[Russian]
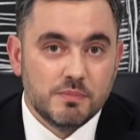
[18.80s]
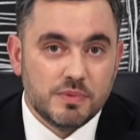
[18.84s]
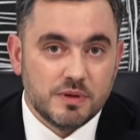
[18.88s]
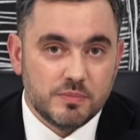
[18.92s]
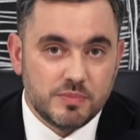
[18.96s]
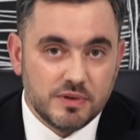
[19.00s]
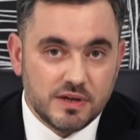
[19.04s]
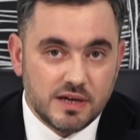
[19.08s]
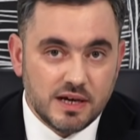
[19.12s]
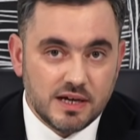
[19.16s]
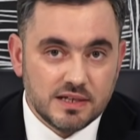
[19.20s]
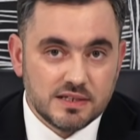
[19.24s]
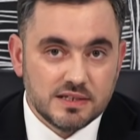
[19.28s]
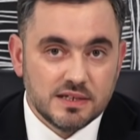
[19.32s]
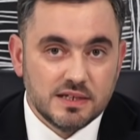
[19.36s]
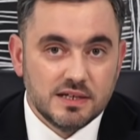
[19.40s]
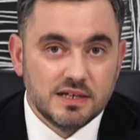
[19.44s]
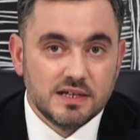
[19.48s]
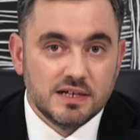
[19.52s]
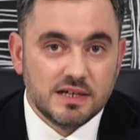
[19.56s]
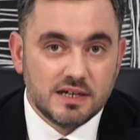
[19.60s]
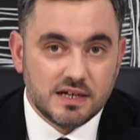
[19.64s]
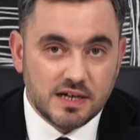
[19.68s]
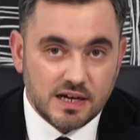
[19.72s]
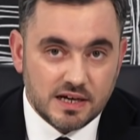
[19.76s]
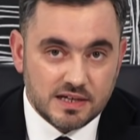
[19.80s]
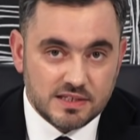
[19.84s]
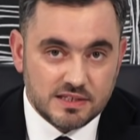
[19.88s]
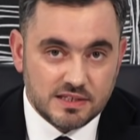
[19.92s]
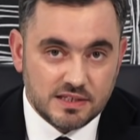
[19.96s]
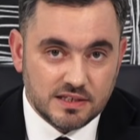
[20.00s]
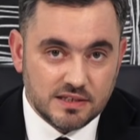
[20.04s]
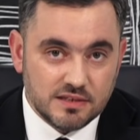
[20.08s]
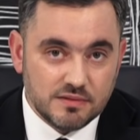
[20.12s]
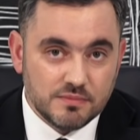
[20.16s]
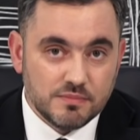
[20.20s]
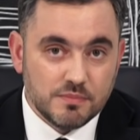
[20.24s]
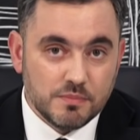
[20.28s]
прибегать к
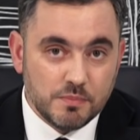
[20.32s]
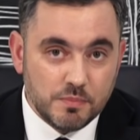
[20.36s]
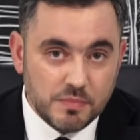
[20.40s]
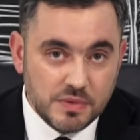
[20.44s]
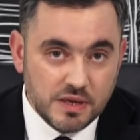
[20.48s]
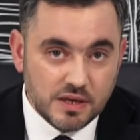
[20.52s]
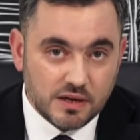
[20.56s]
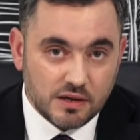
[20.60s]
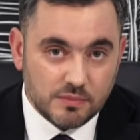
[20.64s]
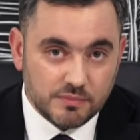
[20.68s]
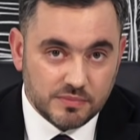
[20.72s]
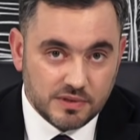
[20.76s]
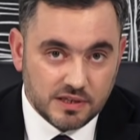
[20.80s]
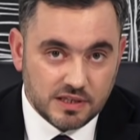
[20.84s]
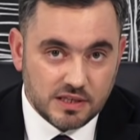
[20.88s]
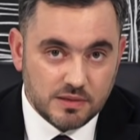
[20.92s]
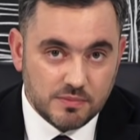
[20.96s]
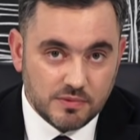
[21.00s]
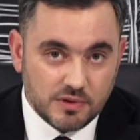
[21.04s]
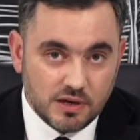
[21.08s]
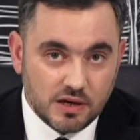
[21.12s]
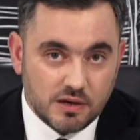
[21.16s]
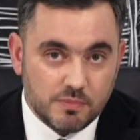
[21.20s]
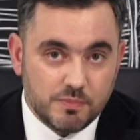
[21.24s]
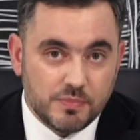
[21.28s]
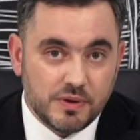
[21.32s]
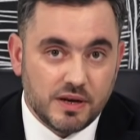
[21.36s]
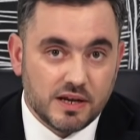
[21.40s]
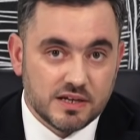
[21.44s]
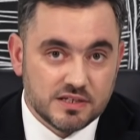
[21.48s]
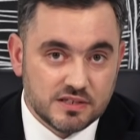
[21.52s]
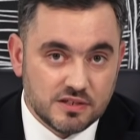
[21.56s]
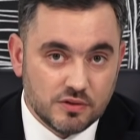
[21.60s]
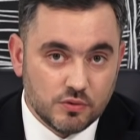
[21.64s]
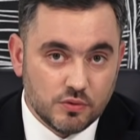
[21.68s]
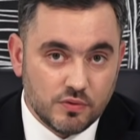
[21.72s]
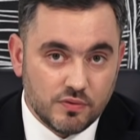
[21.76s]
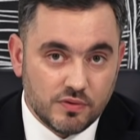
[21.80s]
экстренным мерам, таким как
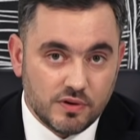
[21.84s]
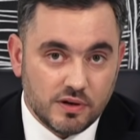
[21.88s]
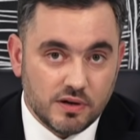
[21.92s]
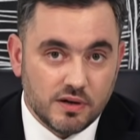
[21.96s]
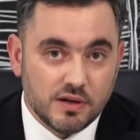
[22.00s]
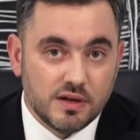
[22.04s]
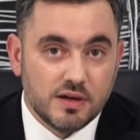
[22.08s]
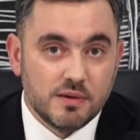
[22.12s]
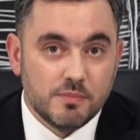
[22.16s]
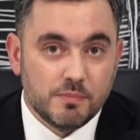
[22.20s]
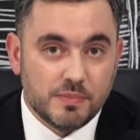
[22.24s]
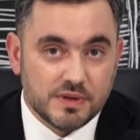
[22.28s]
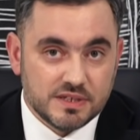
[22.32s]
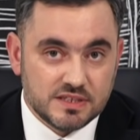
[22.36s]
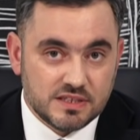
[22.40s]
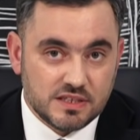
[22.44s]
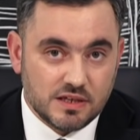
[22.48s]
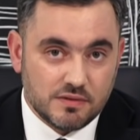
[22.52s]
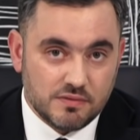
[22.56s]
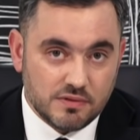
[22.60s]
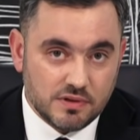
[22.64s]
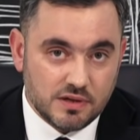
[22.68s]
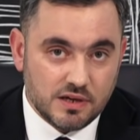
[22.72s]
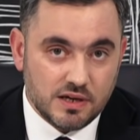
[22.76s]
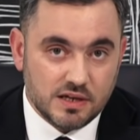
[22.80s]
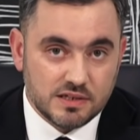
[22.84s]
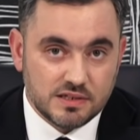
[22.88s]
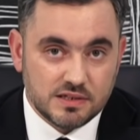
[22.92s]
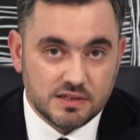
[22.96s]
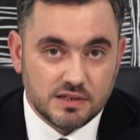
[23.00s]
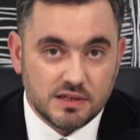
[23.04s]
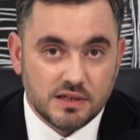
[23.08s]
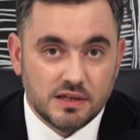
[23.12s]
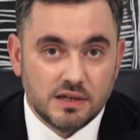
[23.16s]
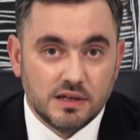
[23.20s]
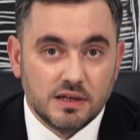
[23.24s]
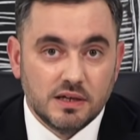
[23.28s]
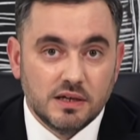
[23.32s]
приостановка поставок
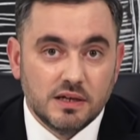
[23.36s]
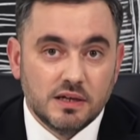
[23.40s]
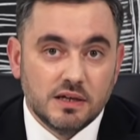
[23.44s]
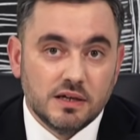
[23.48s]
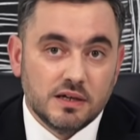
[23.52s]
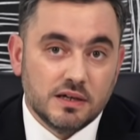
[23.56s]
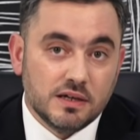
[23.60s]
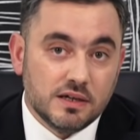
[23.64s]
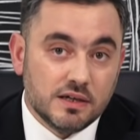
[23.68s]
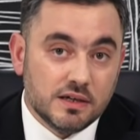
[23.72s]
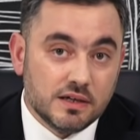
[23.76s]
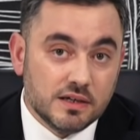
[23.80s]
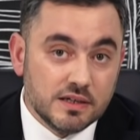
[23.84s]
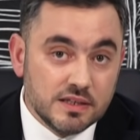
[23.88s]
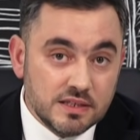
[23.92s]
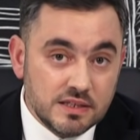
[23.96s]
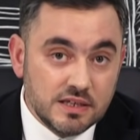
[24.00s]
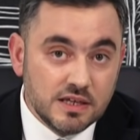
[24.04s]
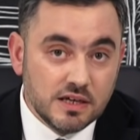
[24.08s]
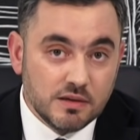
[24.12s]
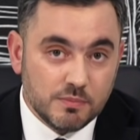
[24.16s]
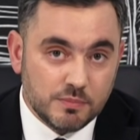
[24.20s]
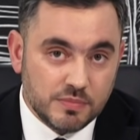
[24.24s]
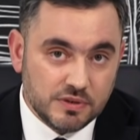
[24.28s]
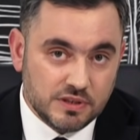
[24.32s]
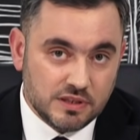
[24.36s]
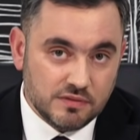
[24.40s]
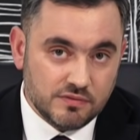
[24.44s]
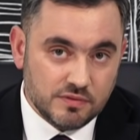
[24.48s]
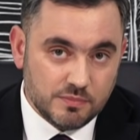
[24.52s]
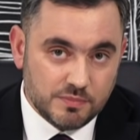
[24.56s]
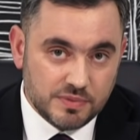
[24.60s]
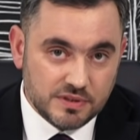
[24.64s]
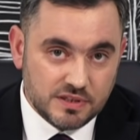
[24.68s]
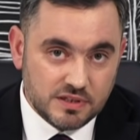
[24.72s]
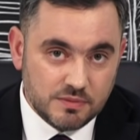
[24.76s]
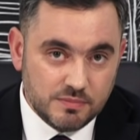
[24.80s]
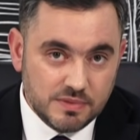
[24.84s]
газа э, не
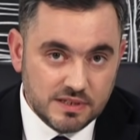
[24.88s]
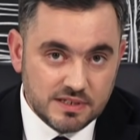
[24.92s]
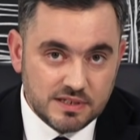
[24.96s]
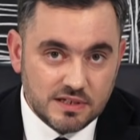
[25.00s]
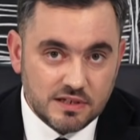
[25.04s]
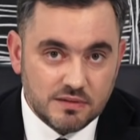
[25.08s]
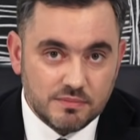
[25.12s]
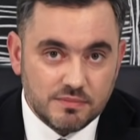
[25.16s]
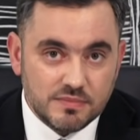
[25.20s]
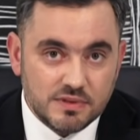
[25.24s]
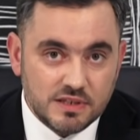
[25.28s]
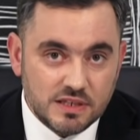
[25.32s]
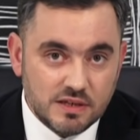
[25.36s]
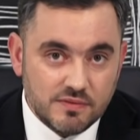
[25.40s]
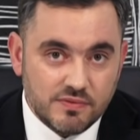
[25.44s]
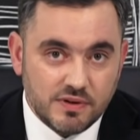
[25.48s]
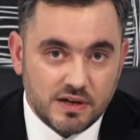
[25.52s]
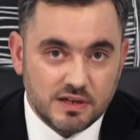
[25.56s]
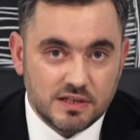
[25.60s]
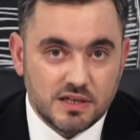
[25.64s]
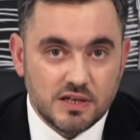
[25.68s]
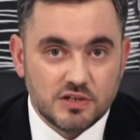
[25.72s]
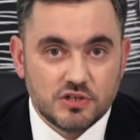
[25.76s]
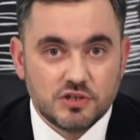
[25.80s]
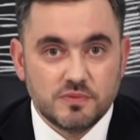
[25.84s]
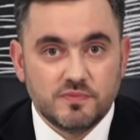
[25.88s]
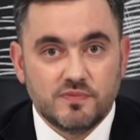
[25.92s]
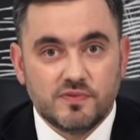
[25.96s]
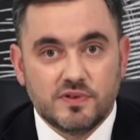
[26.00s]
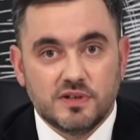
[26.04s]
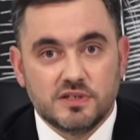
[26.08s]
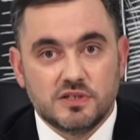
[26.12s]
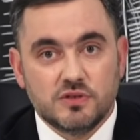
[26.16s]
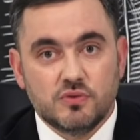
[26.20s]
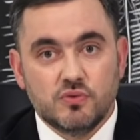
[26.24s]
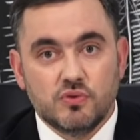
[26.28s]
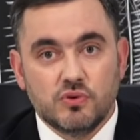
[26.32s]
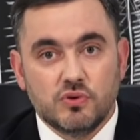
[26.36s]
бытовым потребителям, не входящим в
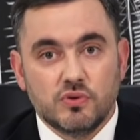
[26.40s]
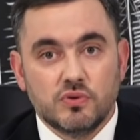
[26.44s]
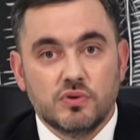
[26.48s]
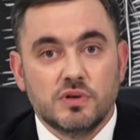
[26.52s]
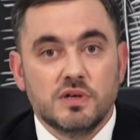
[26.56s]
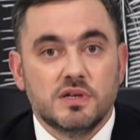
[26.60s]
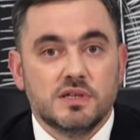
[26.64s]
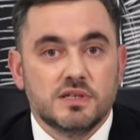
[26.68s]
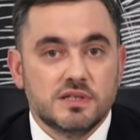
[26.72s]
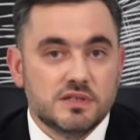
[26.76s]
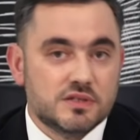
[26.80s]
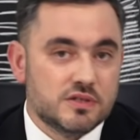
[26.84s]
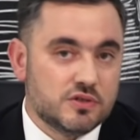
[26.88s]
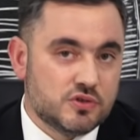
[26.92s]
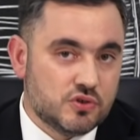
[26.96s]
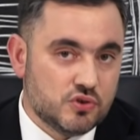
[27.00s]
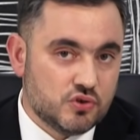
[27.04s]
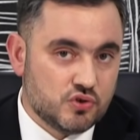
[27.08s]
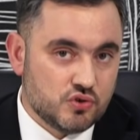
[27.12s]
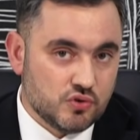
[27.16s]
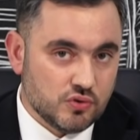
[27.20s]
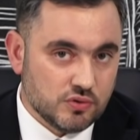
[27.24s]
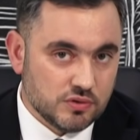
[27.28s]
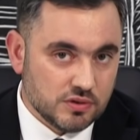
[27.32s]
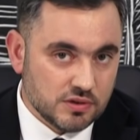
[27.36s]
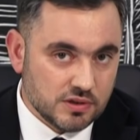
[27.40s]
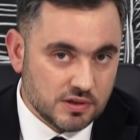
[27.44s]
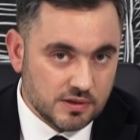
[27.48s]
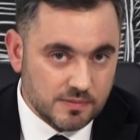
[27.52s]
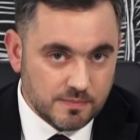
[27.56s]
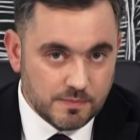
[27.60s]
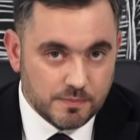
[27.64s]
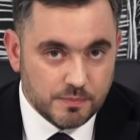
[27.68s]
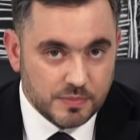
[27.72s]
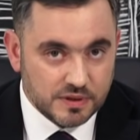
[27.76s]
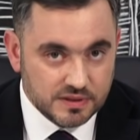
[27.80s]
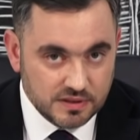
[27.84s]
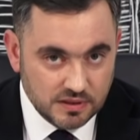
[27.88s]
категорию защищенных
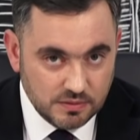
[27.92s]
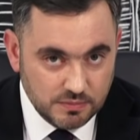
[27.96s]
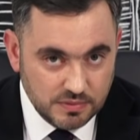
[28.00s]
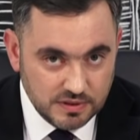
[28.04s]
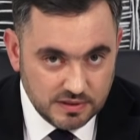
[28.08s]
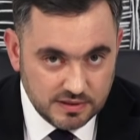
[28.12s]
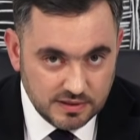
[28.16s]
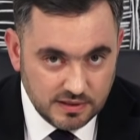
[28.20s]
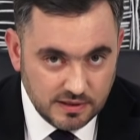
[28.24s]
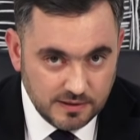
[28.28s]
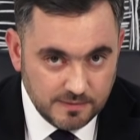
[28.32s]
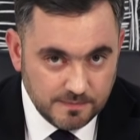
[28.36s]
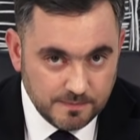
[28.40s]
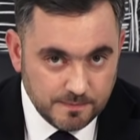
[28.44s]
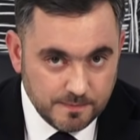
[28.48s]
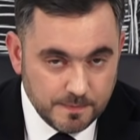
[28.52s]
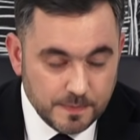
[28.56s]
потребителей.